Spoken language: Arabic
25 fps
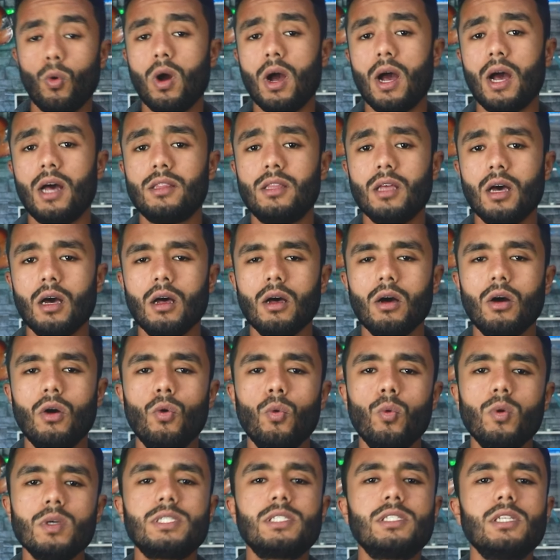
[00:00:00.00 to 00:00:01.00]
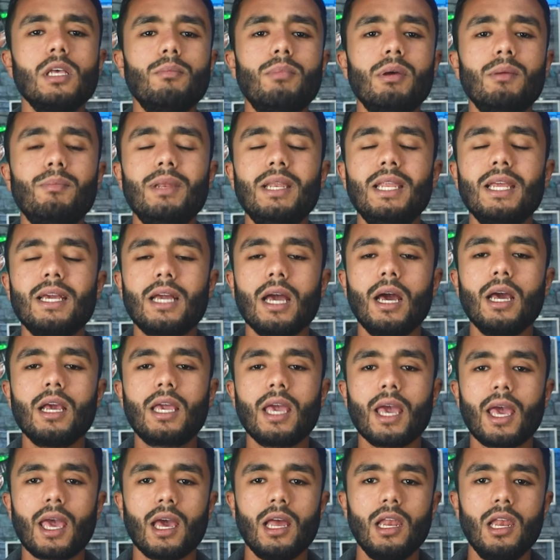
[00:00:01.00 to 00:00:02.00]
وهذا هو السبب اللي كان
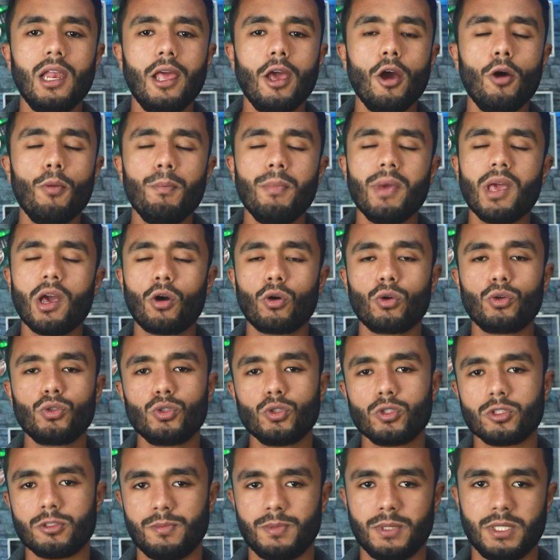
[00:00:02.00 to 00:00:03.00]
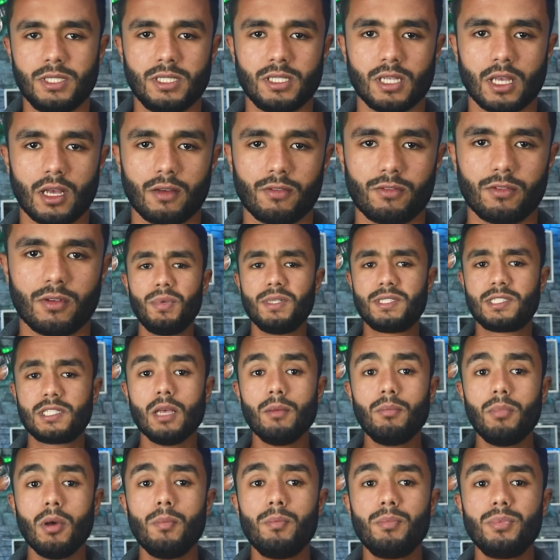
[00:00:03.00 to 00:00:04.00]
كيخليهم ما يخرجوش بزاف
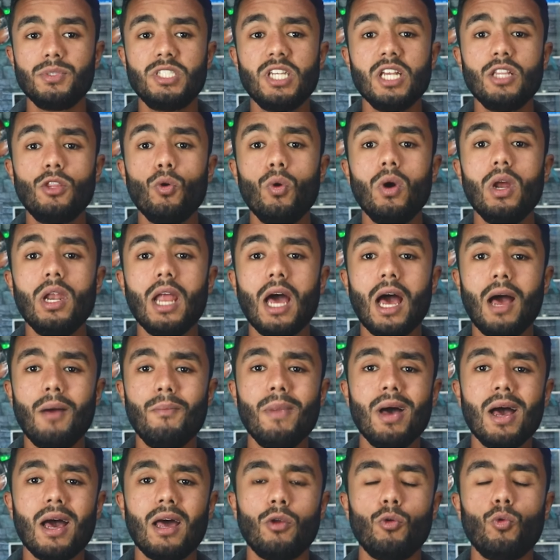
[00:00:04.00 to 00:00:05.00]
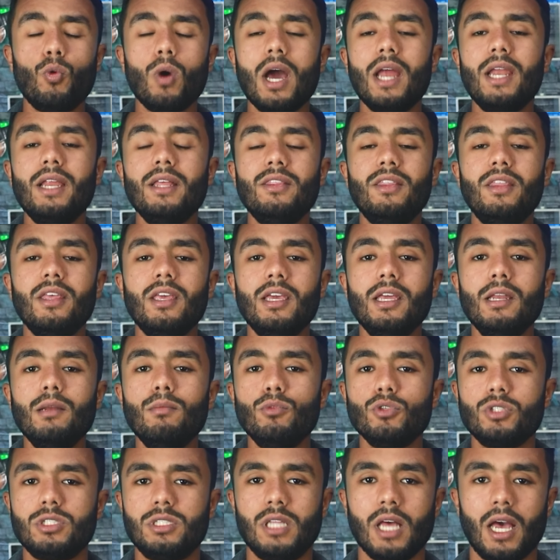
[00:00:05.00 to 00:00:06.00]
بسبب جدول اعمال والديه
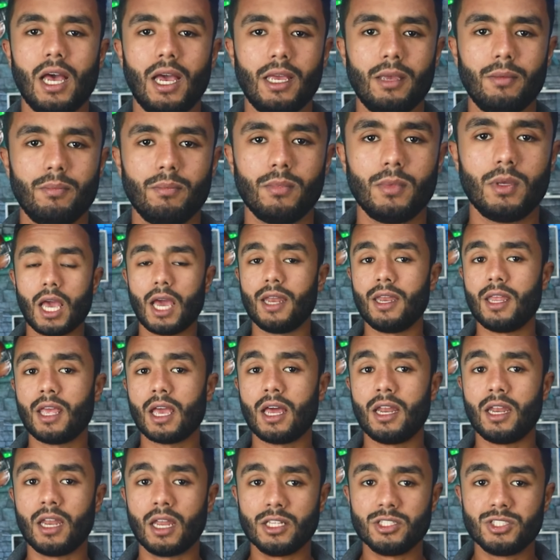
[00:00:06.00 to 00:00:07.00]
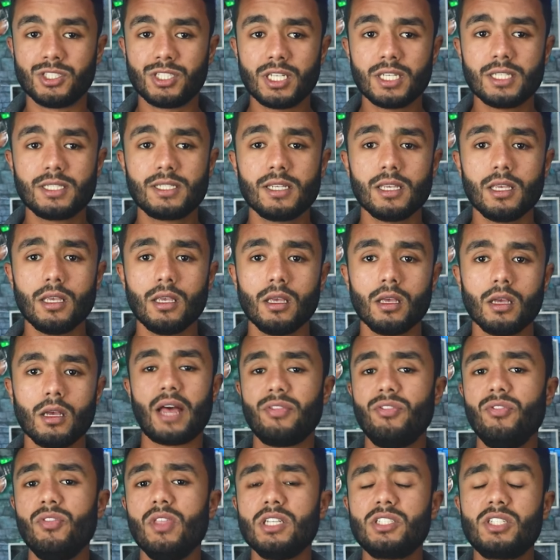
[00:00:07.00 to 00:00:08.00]
المزدحم يعني ان جيسي
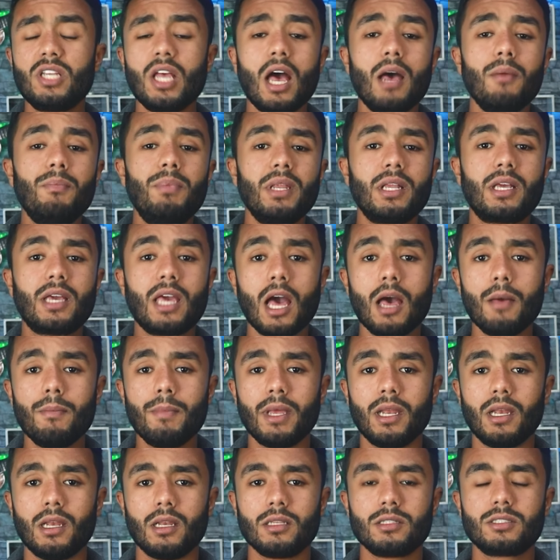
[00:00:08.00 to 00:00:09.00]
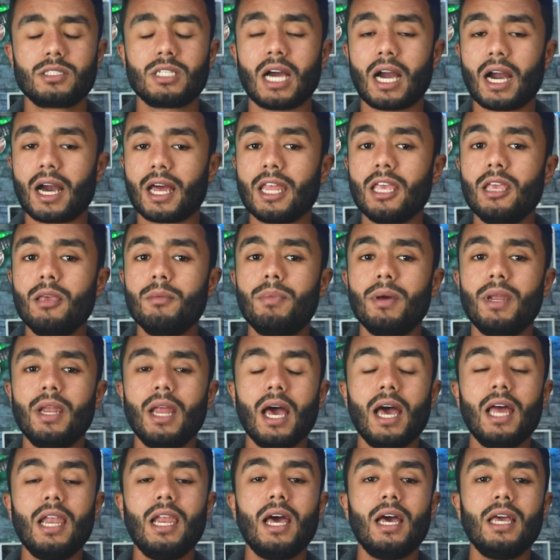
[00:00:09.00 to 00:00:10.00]
قد نشا بالكامل
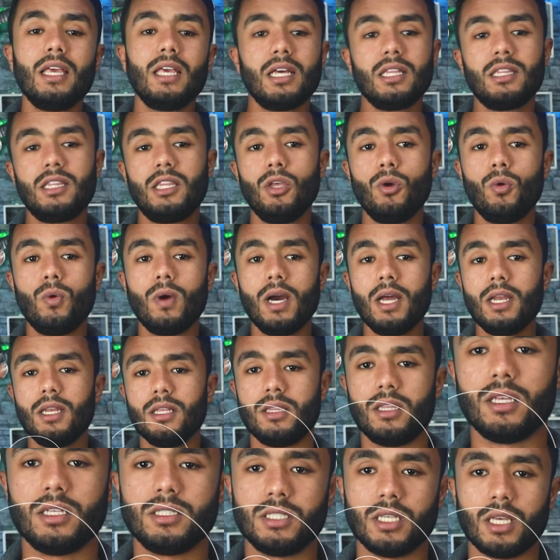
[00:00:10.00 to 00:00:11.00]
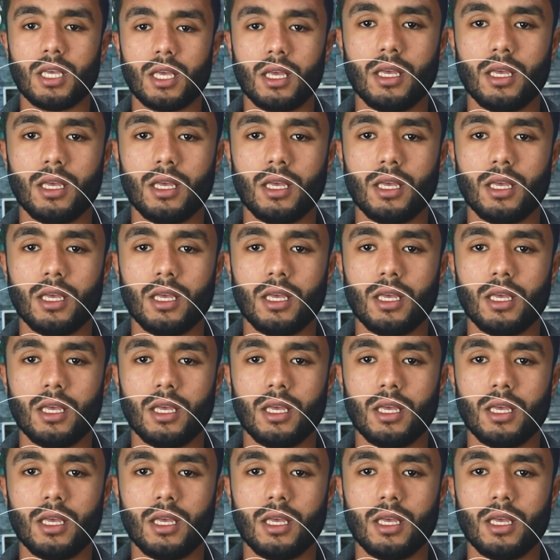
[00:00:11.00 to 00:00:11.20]
تقريبا على يد والدته